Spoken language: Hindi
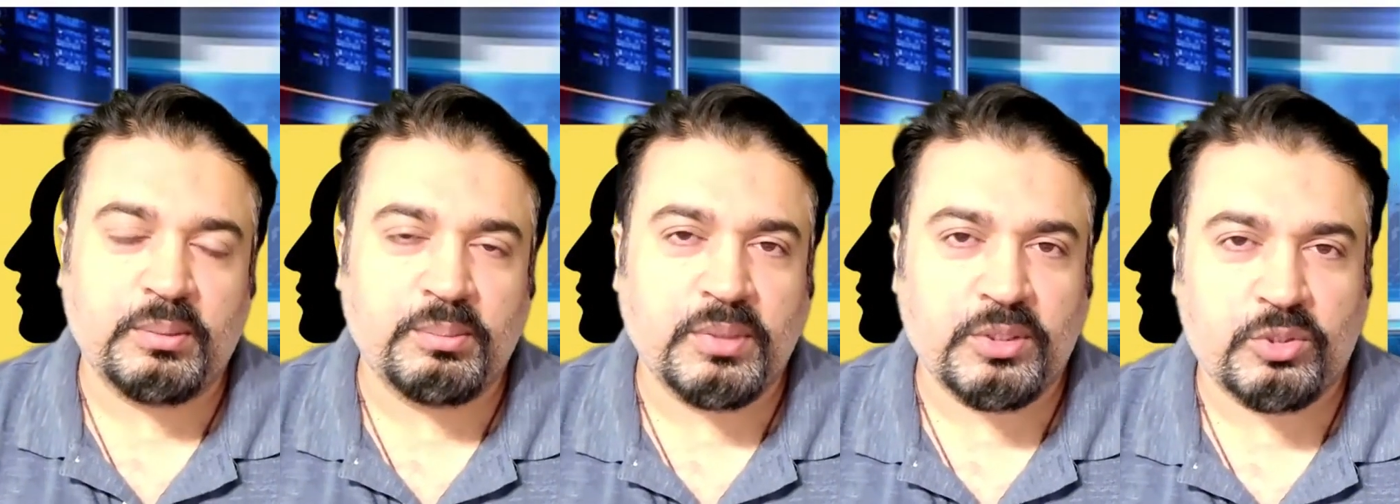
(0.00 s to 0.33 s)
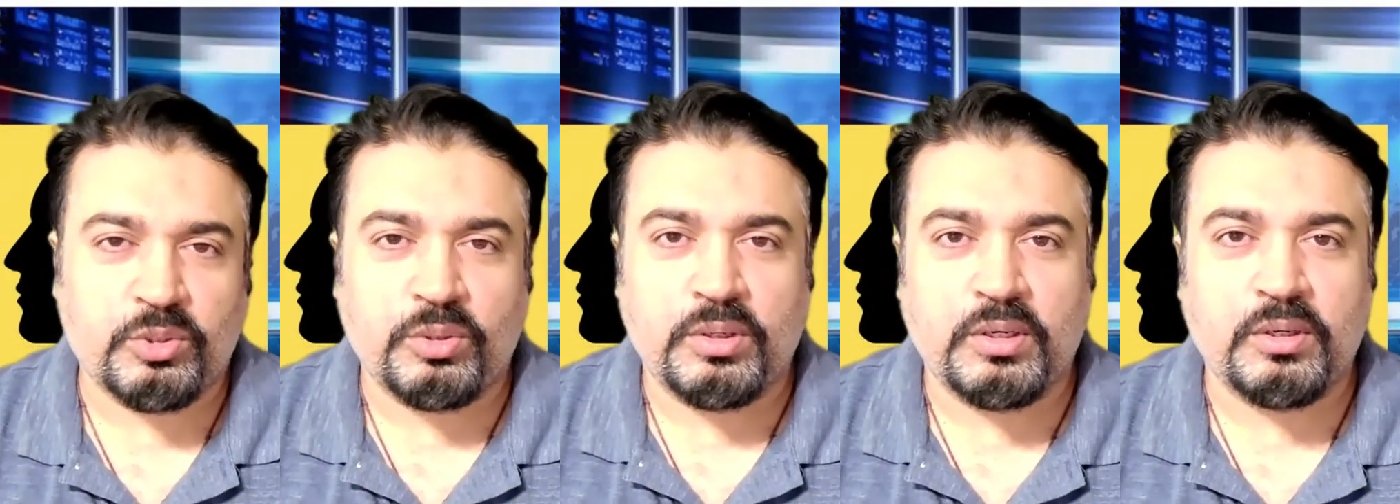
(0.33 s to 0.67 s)
लंबा
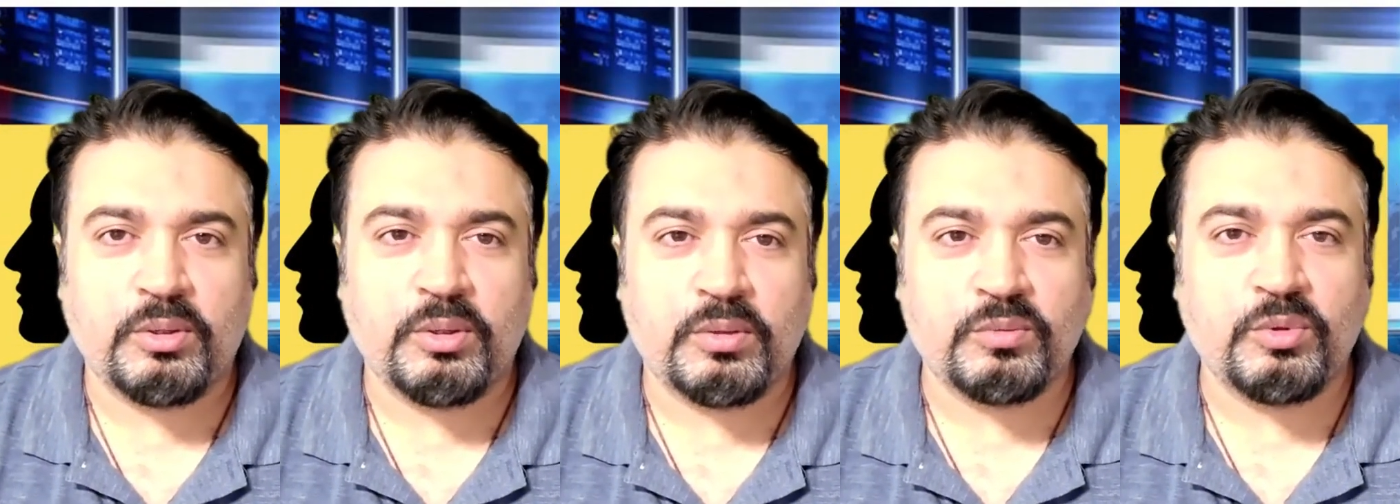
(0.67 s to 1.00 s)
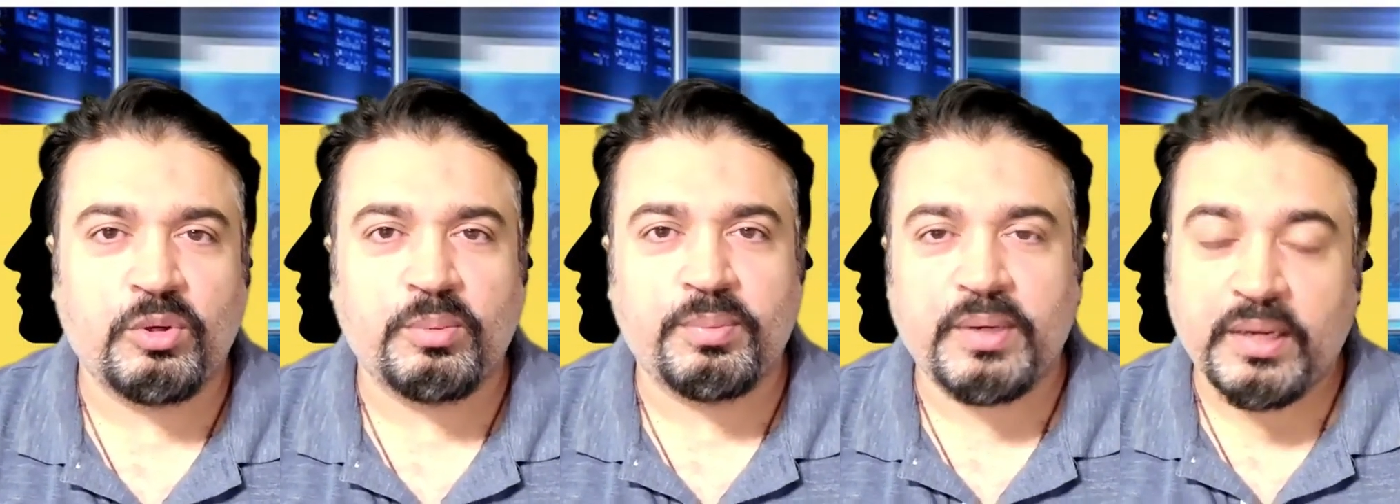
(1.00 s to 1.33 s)
छोड़ा और
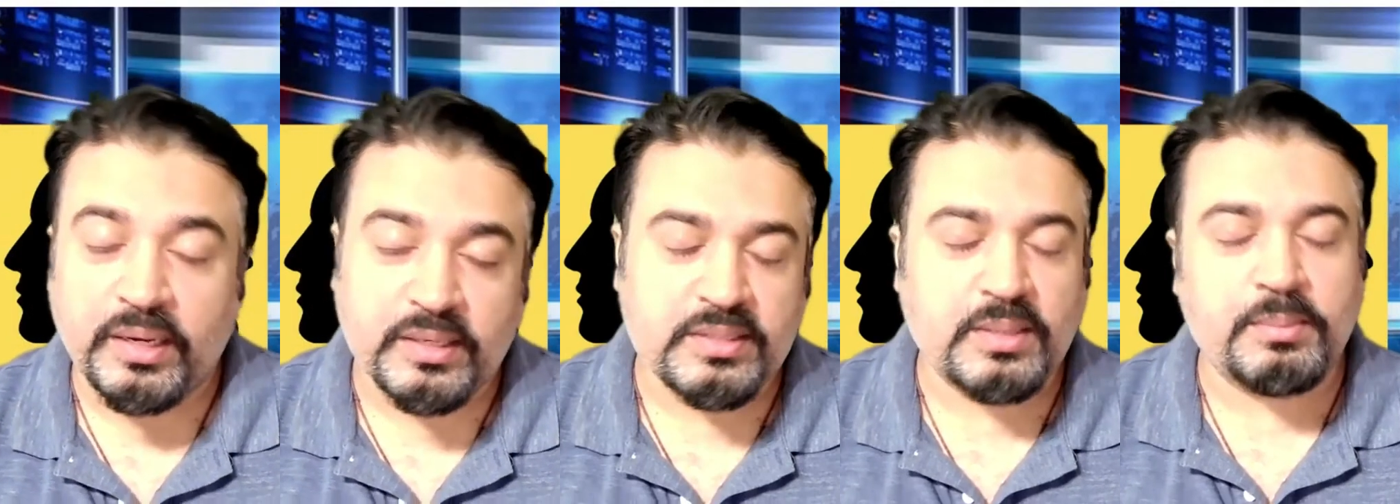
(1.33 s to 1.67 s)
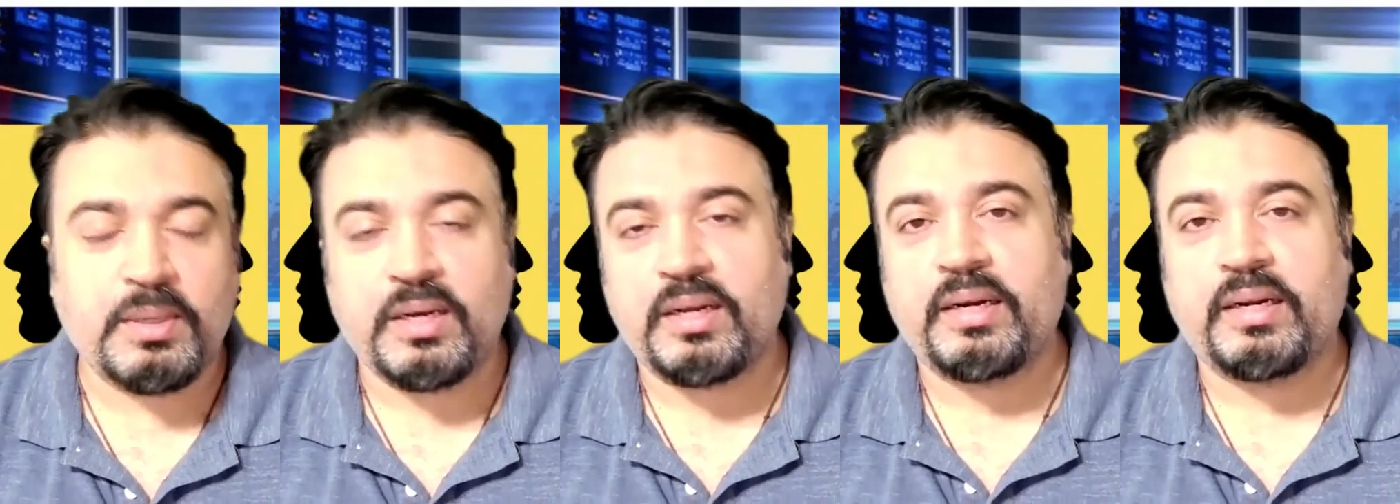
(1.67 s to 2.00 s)
वो अपने घर से
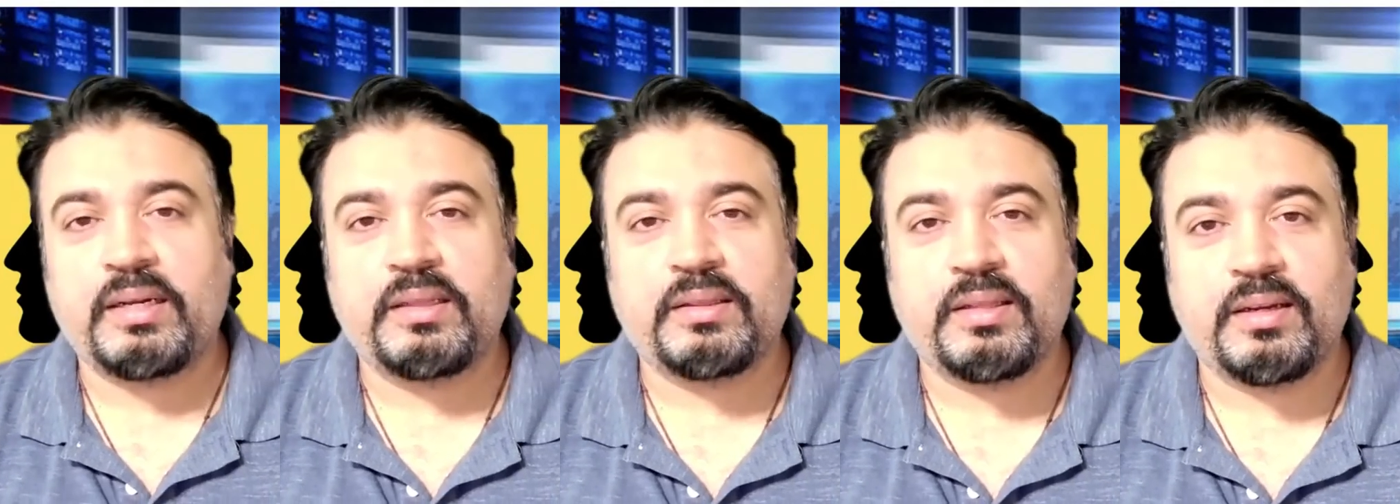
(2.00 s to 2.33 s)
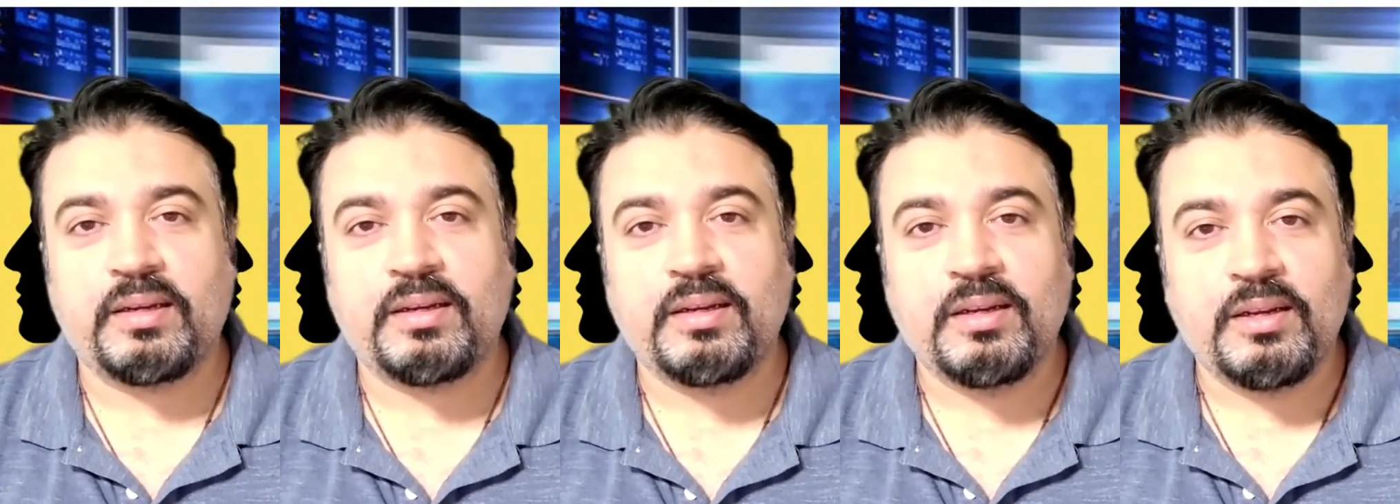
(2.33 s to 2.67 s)
बाहर निकलता
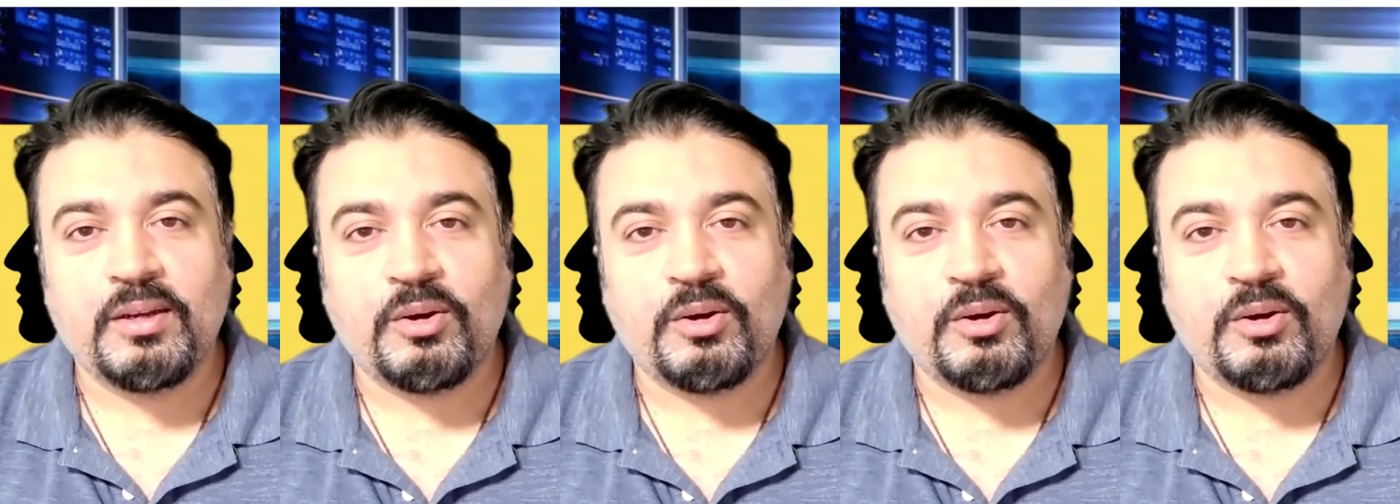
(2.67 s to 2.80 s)
है